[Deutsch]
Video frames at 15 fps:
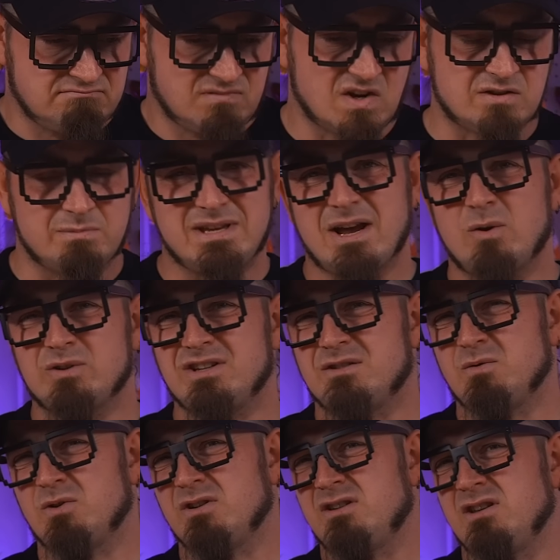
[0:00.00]
also mich haut es
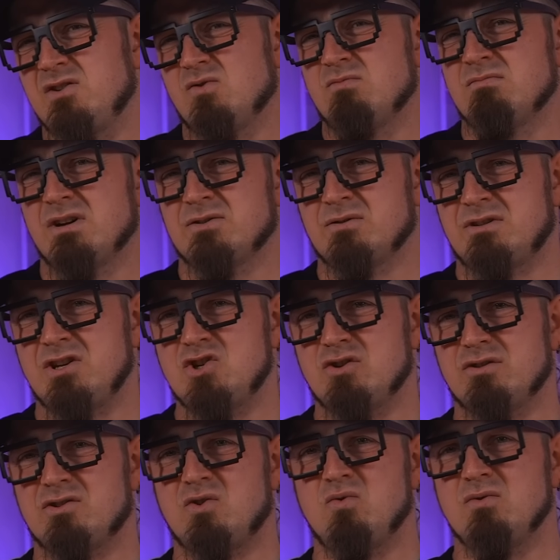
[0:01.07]
jetzt wirklich nicht um. Also
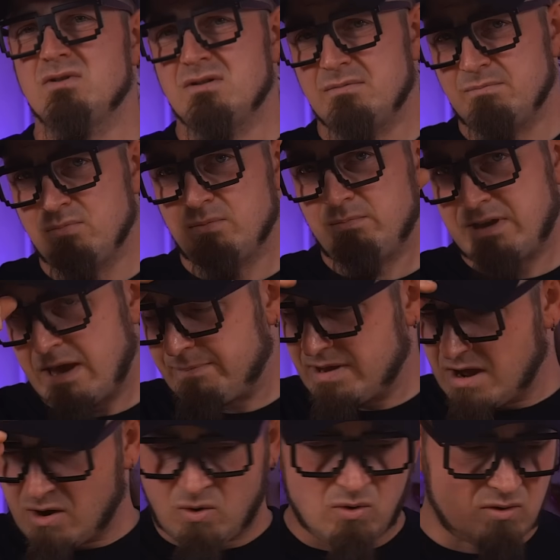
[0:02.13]
T-Shirt ist cool,
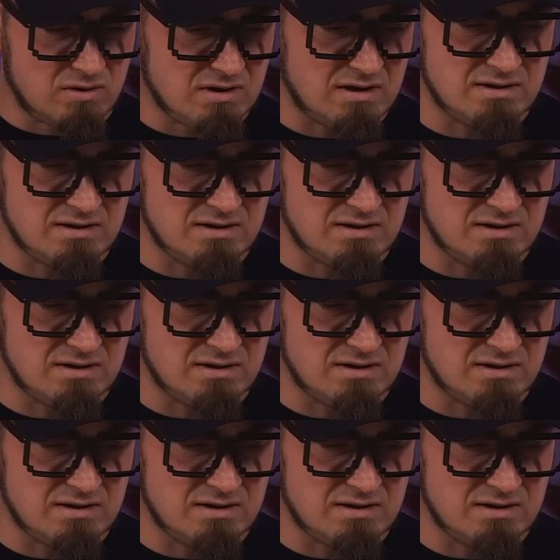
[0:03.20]
Cappy auch.